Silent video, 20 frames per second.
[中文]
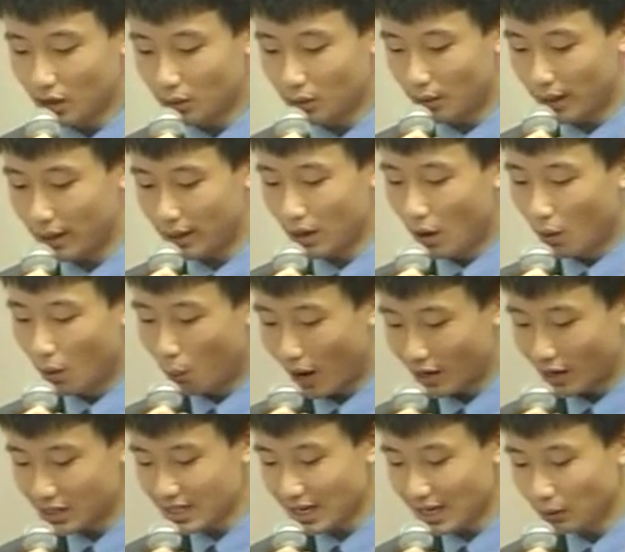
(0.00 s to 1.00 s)
认为
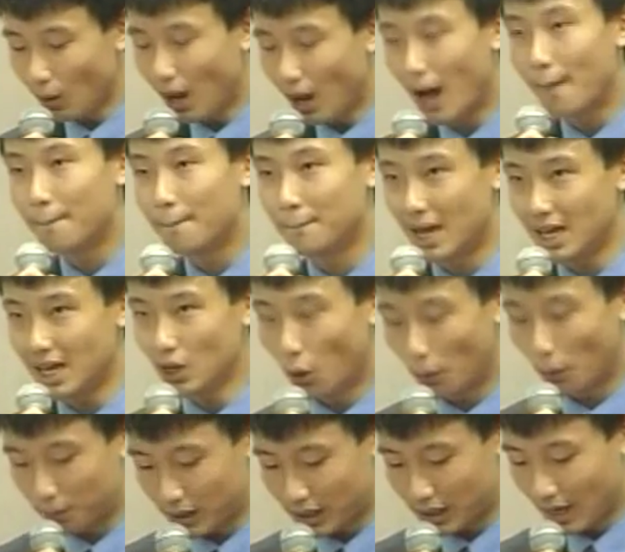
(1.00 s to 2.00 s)
完善化没
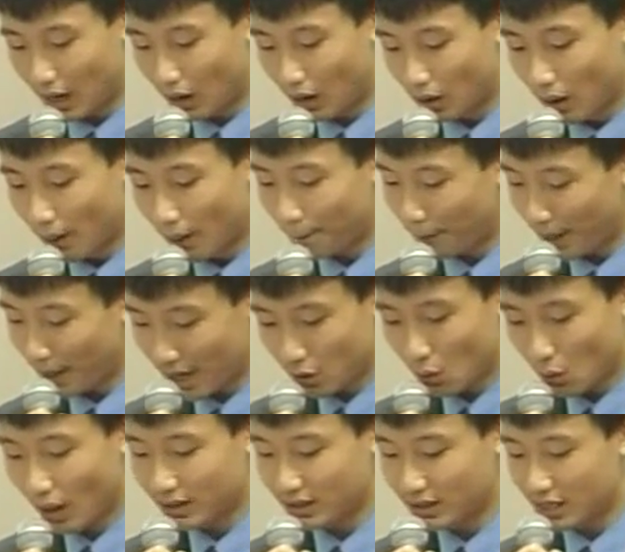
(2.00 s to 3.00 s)
有必要。悲
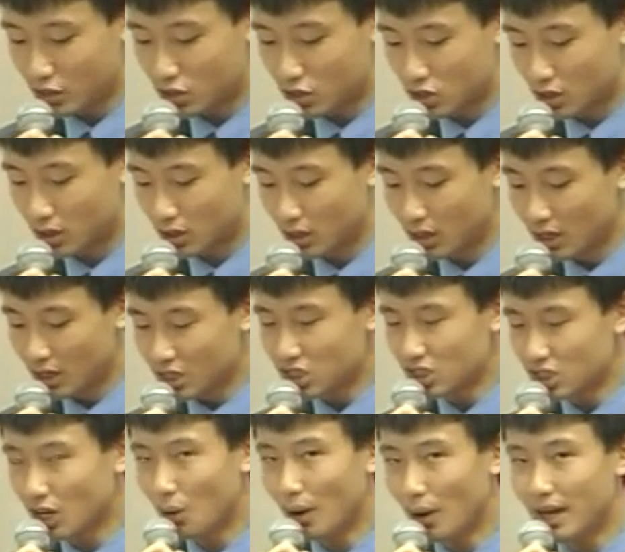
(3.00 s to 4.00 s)
观意识，
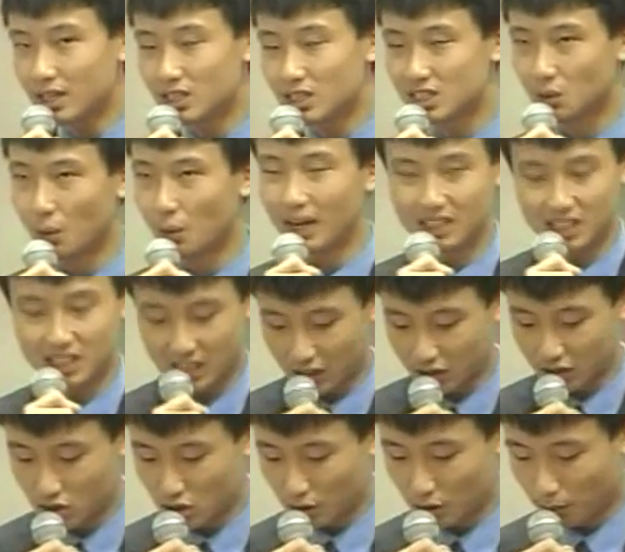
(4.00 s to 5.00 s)
社会只会
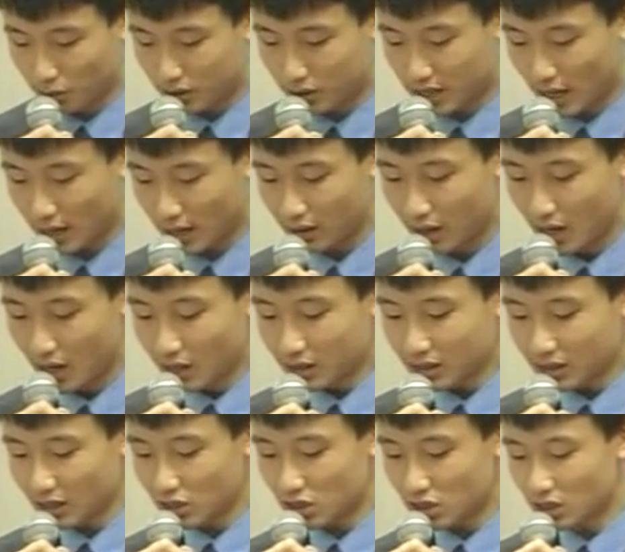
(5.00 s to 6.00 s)
停滞不前，
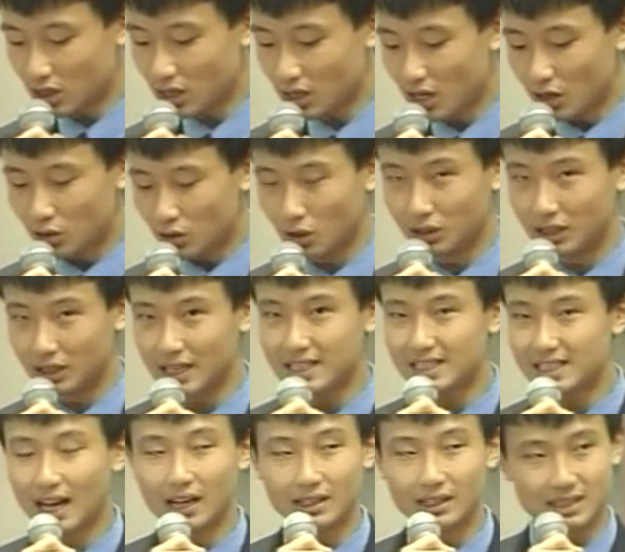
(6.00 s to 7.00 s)
更是与理
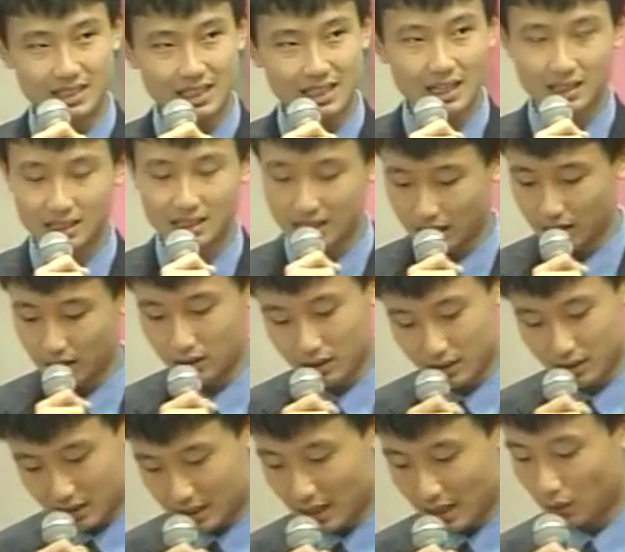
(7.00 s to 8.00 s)
想渐行
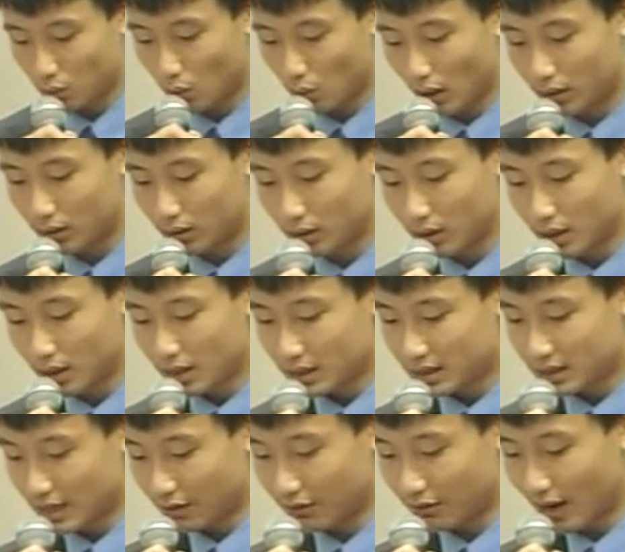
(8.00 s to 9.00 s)
渐远。
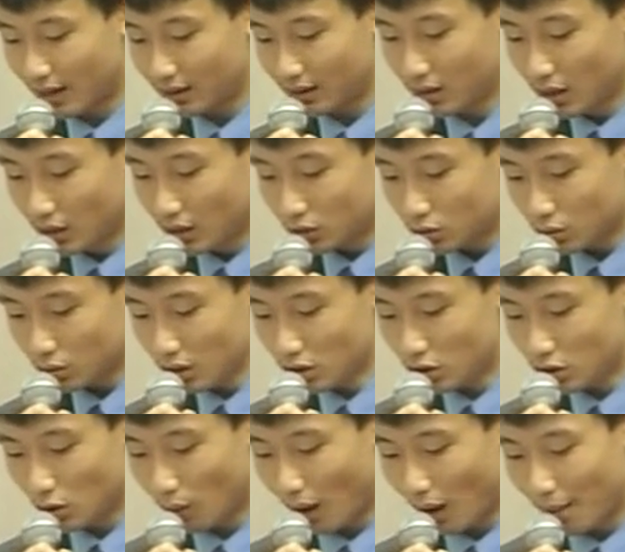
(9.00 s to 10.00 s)
显然，追
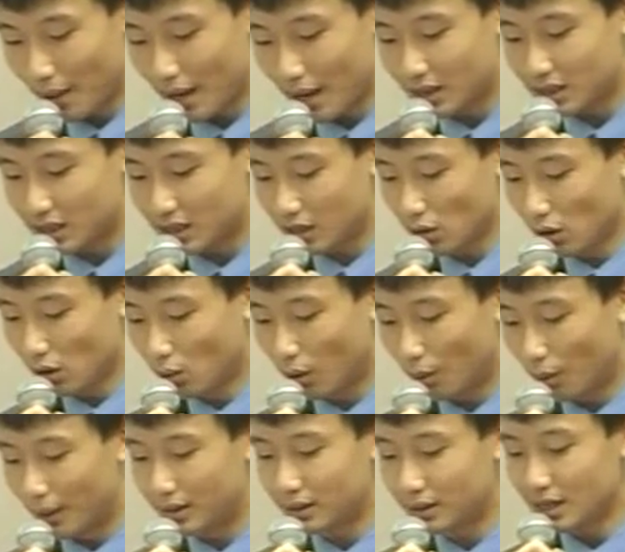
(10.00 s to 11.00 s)
求完美提供
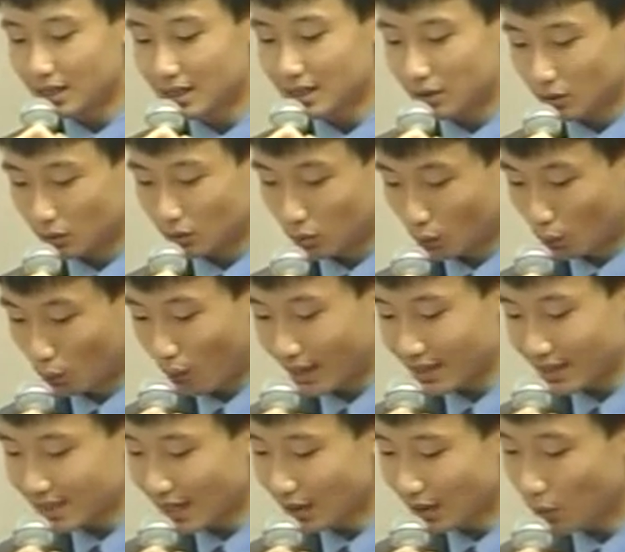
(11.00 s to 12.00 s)
我们
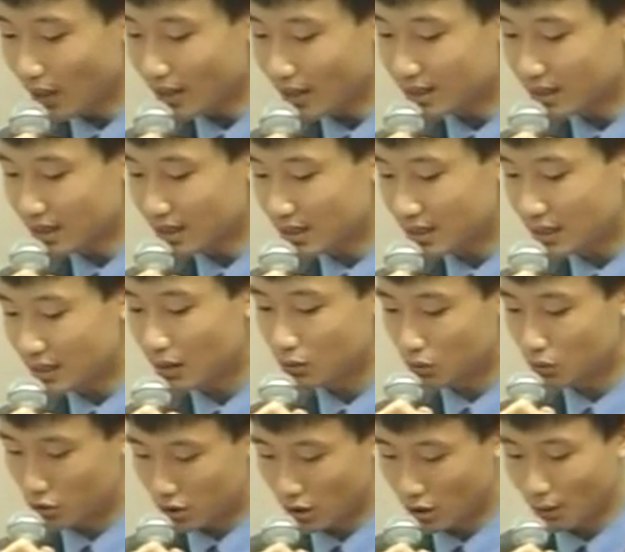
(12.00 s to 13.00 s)
完善化自己
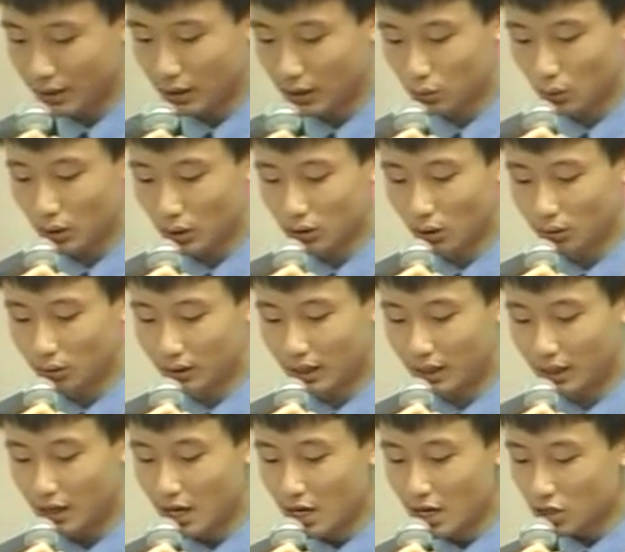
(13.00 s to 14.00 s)
与社会的推动
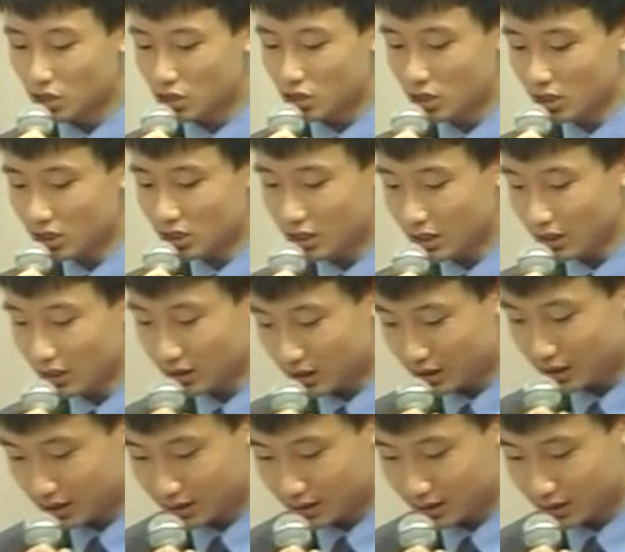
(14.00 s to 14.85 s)
力，实时